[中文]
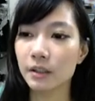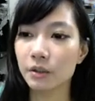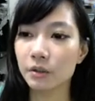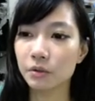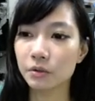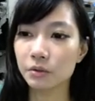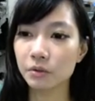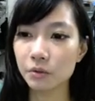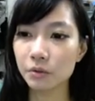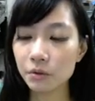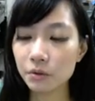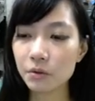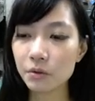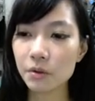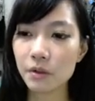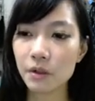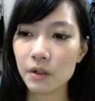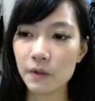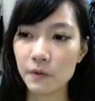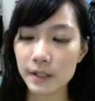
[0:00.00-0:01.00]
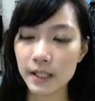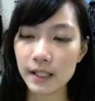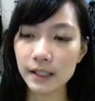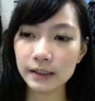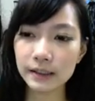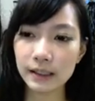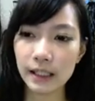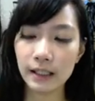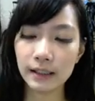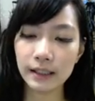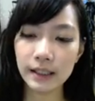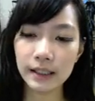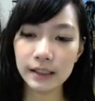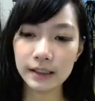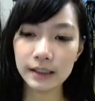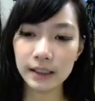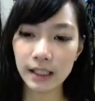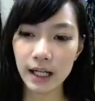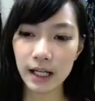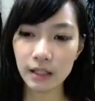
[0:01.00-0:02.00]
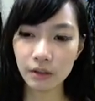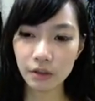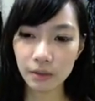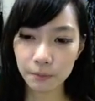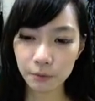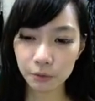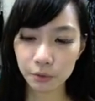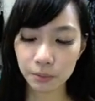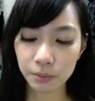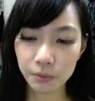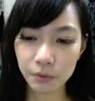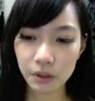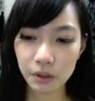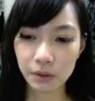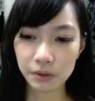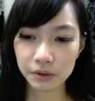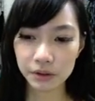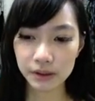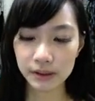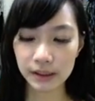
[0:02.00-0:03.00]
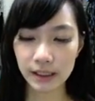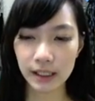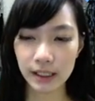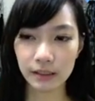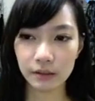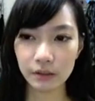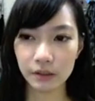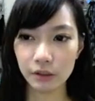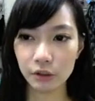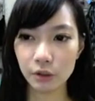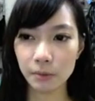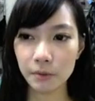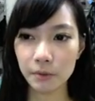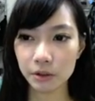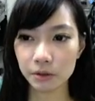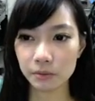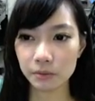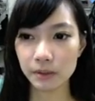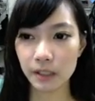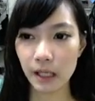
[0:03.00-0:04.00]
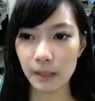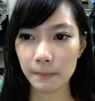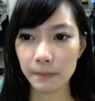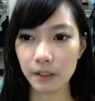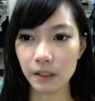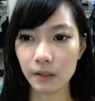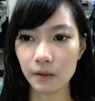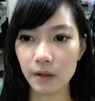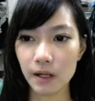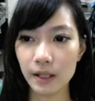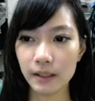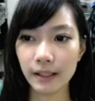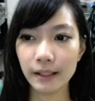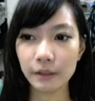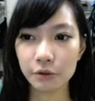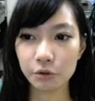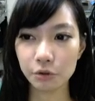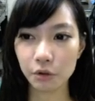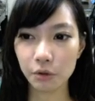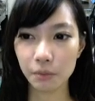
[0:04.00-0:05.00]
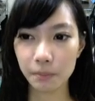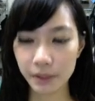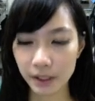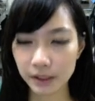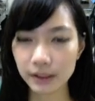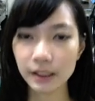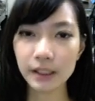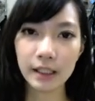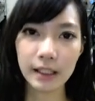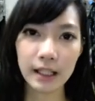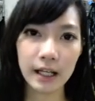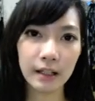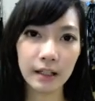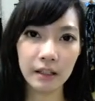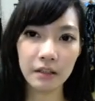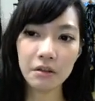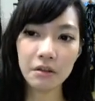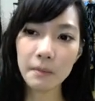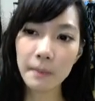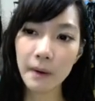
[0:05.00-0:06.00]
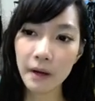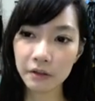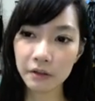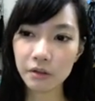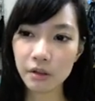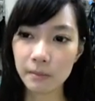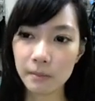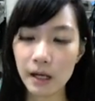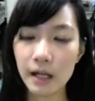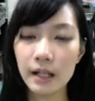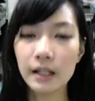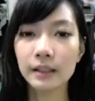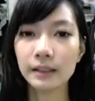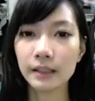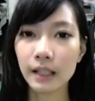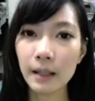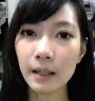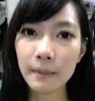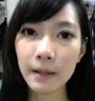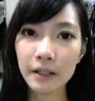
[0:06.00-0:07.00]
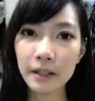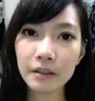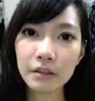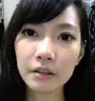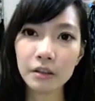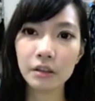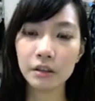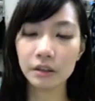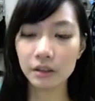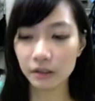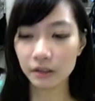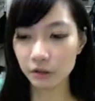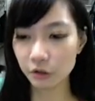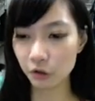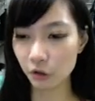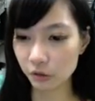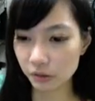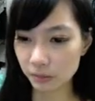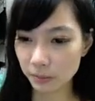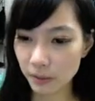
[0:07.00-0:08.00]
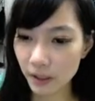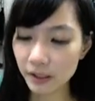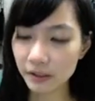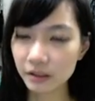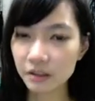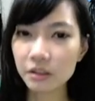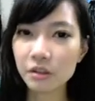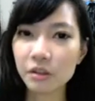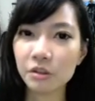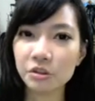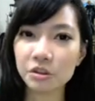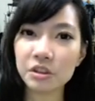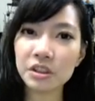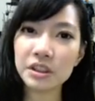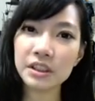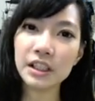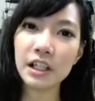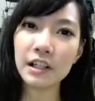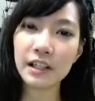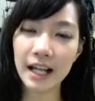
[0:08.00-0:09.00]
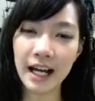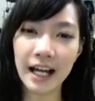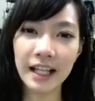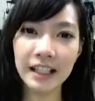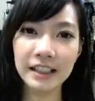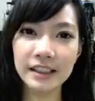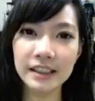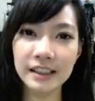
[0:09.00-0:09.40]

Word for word: 如果我刚刚讲的那些他都不读不回或是怎样都没有什么改变的话，那就不要再理他了。因为朋友嘛，当朋友有朋友就是要开心。